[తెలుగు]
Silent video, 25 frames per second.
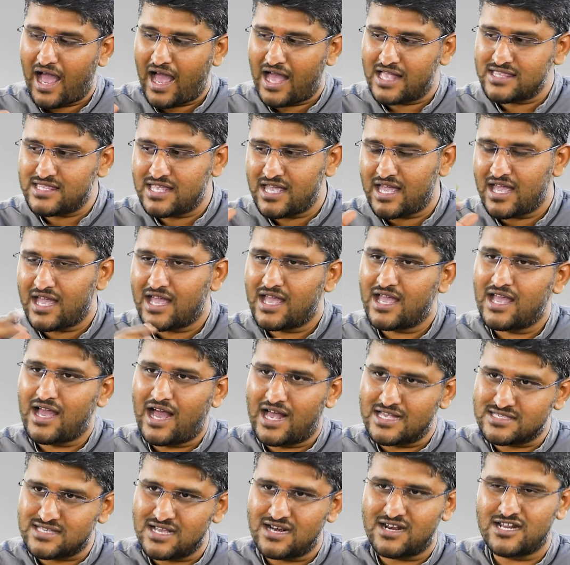అదే
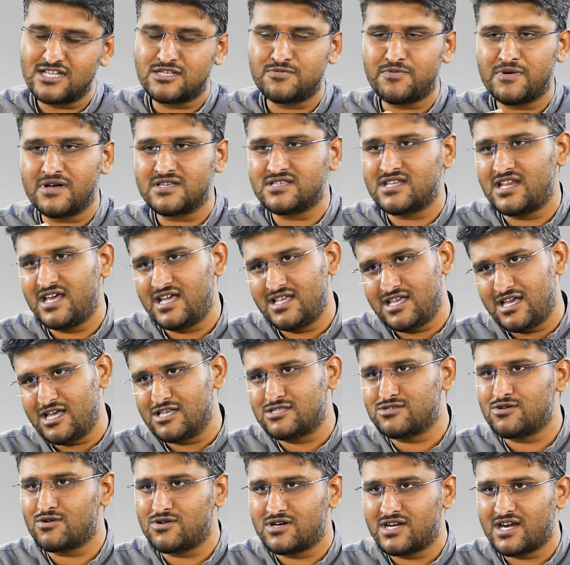అసలు రిచ్ పర్సన్ ఏం
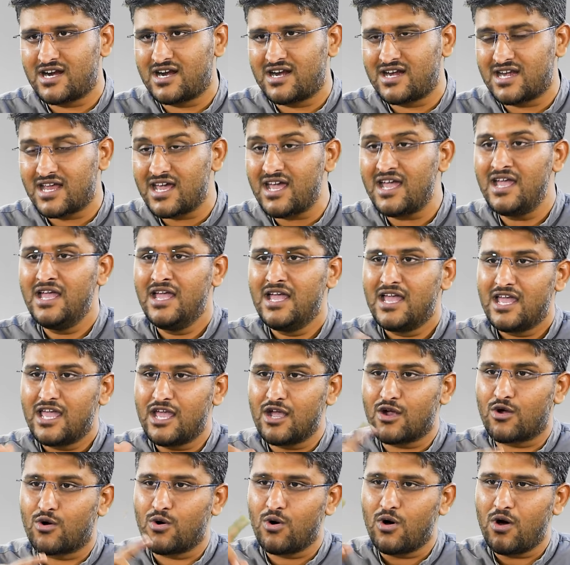చేస్తూ ఉంటారంటే
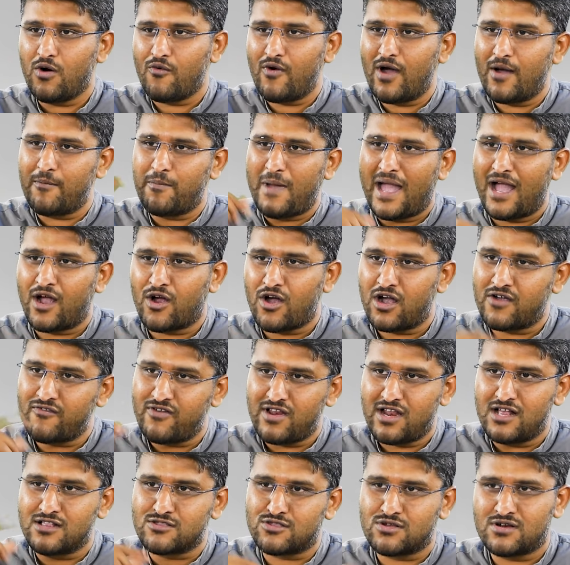ఈ గోవా బ్యాంకాక్
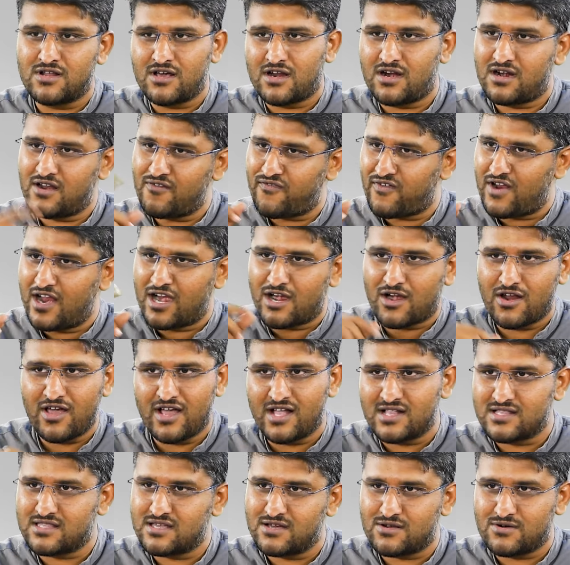వీళ్ళు వెళ్తున్నారు అంటే ఫ్లైట్ లో
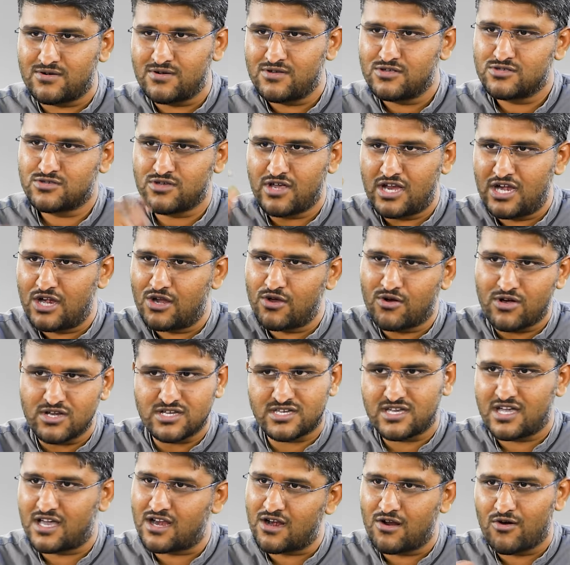వెళ్తారు సో ఇందుకో
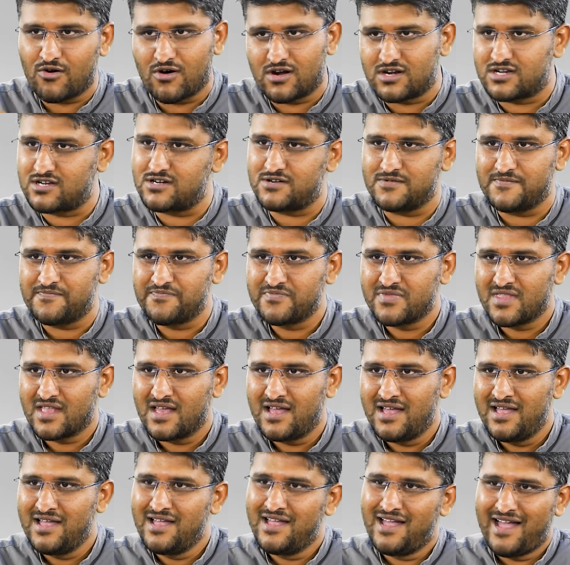షేర్లు కొంటాడు
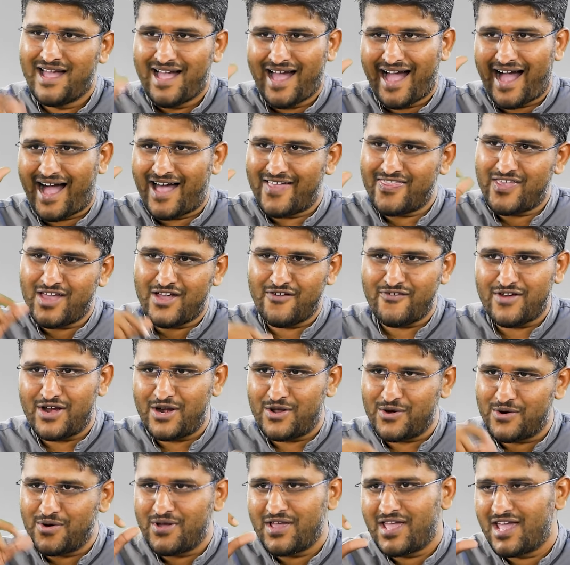అదే hmm.
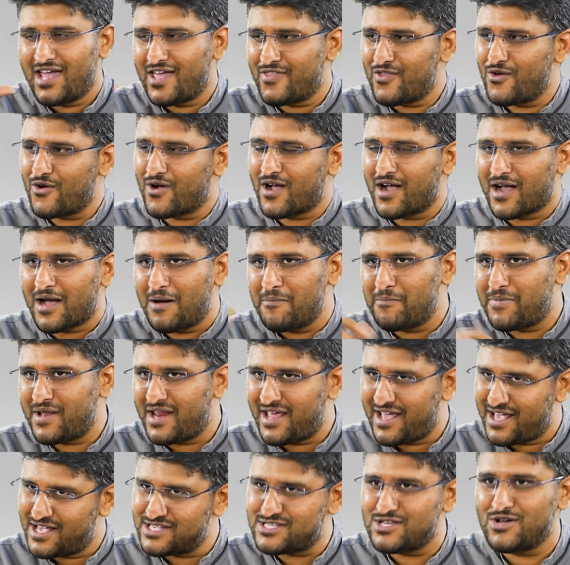వీడు ఏదో ఒక కంపెనీ
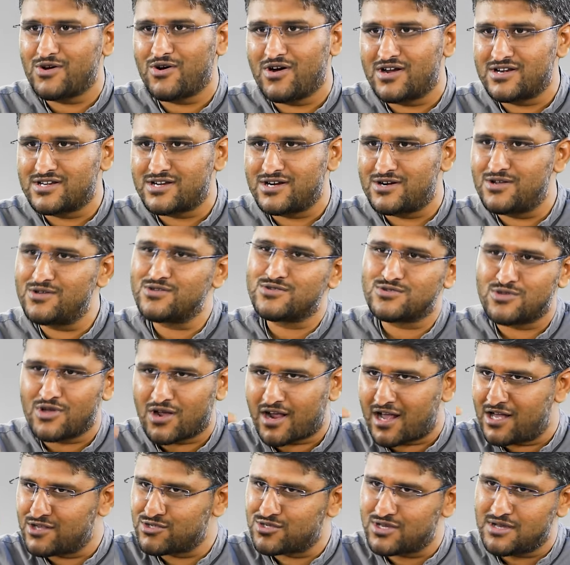ఏసీ కొంటాడు సో
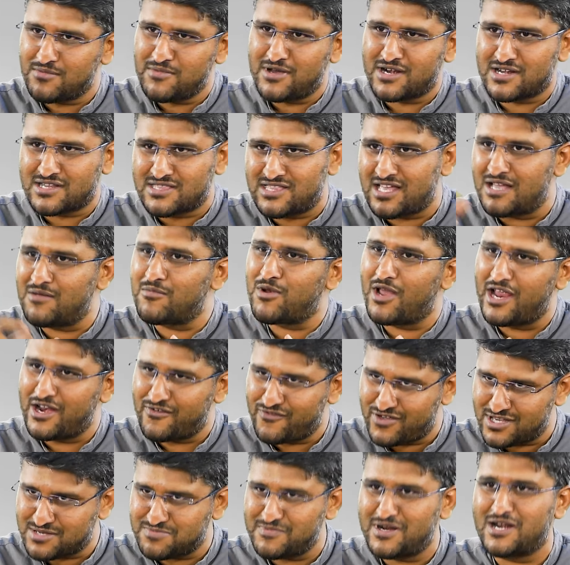కన్స్యూమర్ థీమ్ లో
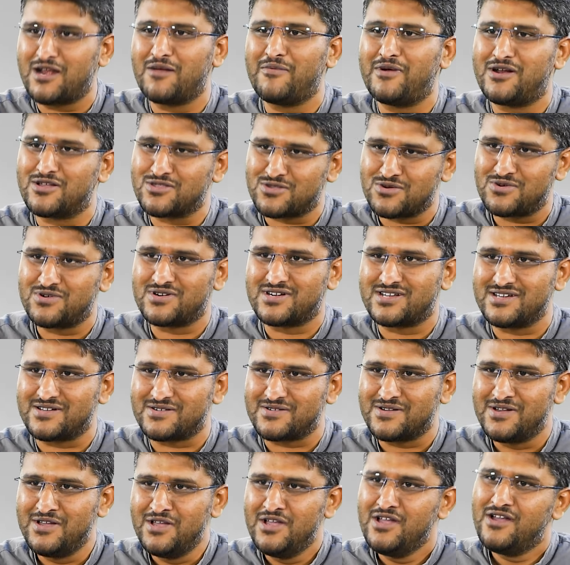ఇన్వెస్ట్మెంట్లు పెడుతూ
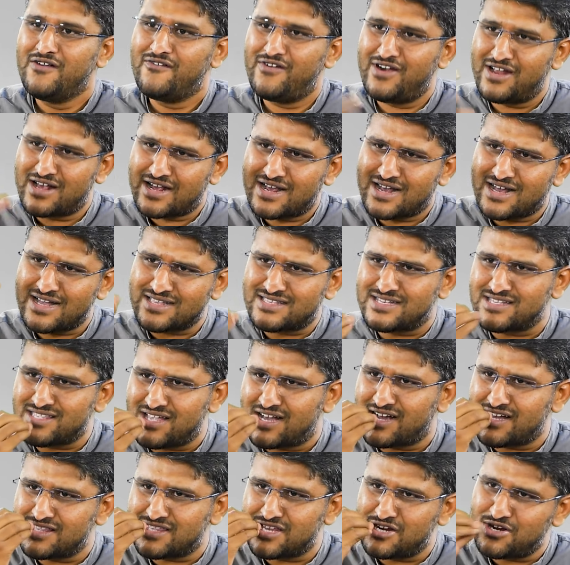ఉంటారు వీడు
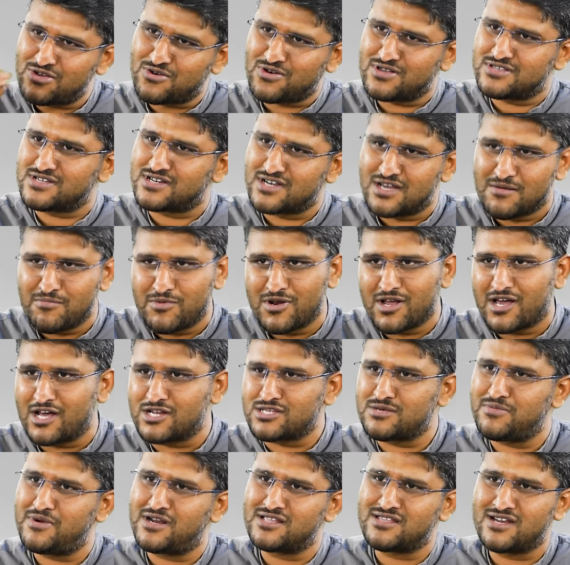ఖచ్చితంగా తిండి కోసం డబ్బులు
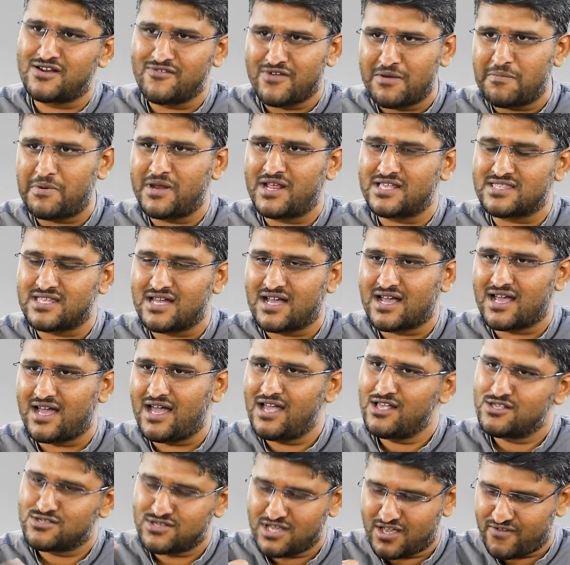ఖర్చు పెడతాడు విపరీతంగా
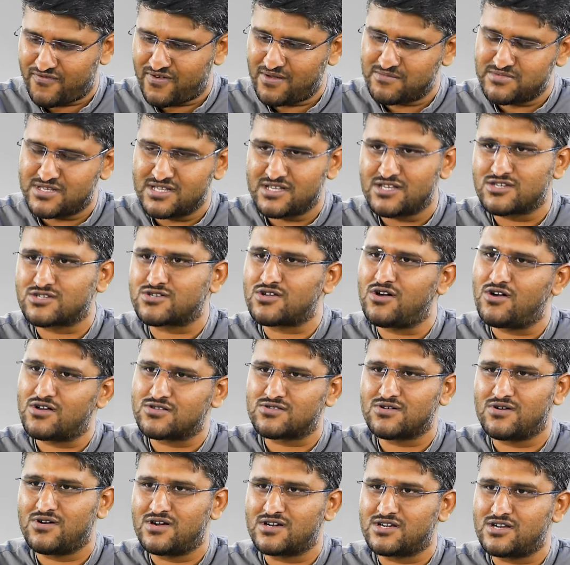hmm. సో ఎఫ్ఎంసీజీ
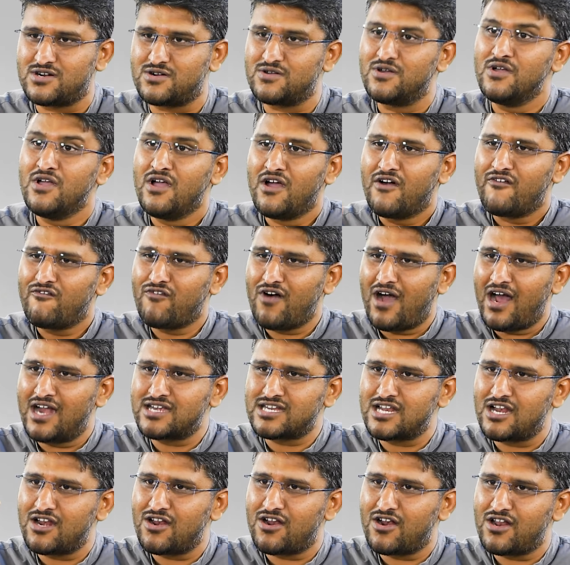స్టాక్స్ కొంటాడు
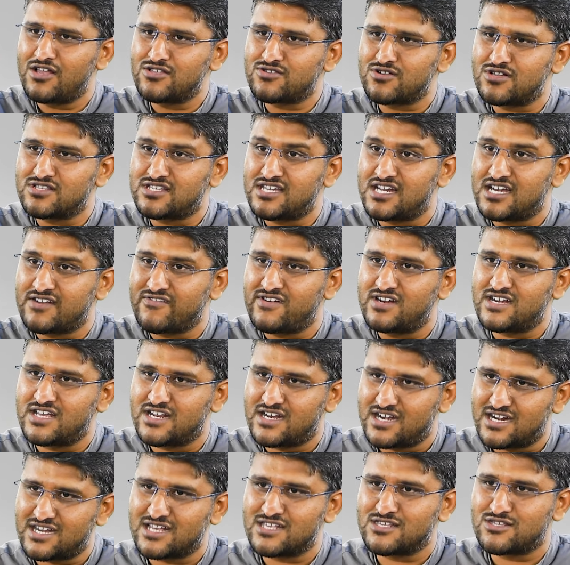వాటిల్లో నుంచి వచ్చేటువంటి
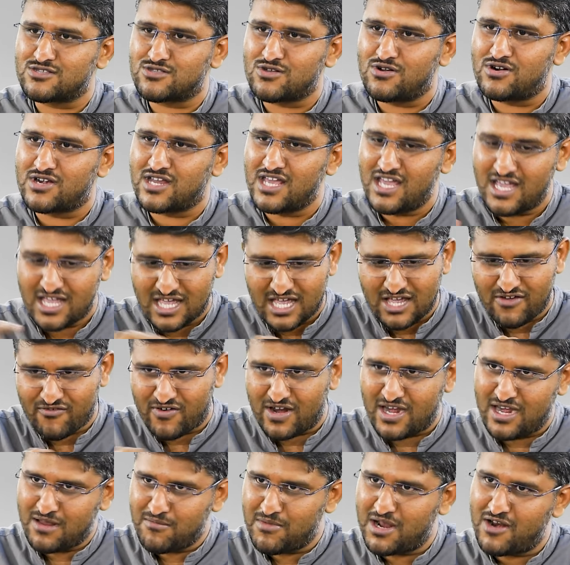రిటర్న్స్ తోటి
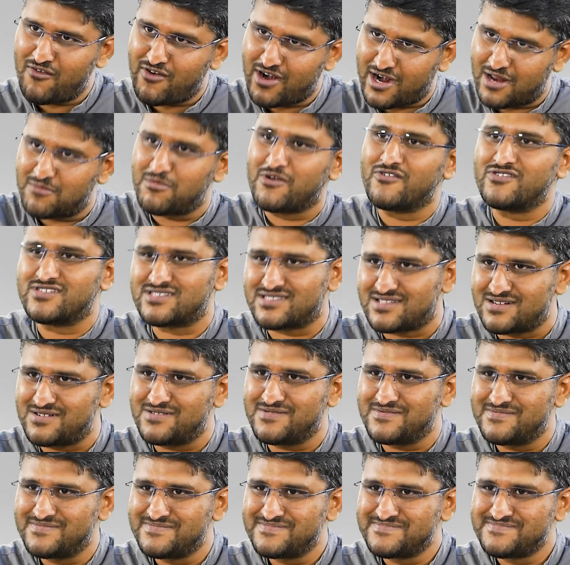ఇవన్నీ మళ్ళీ వాళ్ళు అనుభవిస్తారు